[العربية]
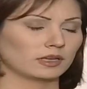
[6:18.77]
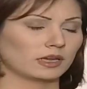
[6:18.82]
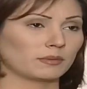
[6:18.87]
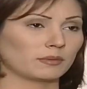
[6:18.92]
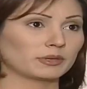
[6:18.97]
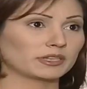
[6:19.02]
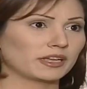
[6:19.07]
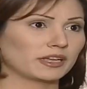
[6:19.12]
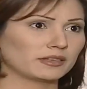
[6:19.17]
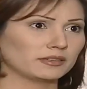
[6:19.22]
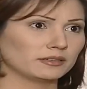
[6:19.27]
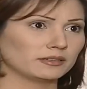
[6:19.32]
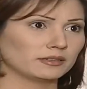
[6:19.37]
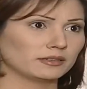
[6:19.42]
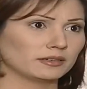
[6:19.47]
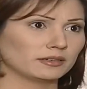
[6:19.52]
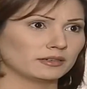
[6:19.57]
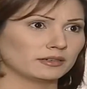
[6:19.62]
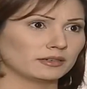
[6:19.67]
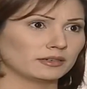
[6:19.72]
ابدا
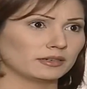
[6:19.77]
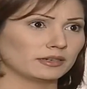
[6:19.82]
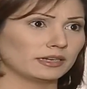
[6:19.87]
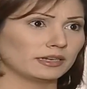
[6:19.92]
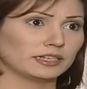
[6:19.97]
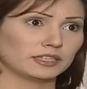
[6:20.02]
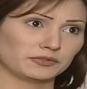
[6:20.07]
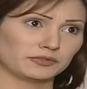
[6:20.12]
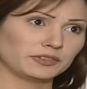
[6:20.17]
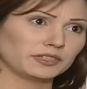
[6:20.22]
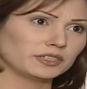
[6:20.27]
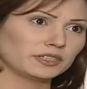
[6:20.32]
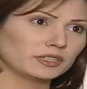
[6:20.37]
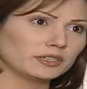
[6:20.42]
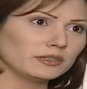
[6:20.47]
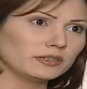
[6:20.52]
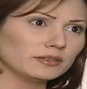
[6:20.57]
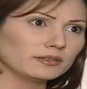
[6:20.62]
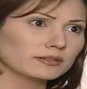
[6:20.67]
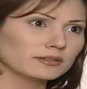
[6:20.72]
ليش في شي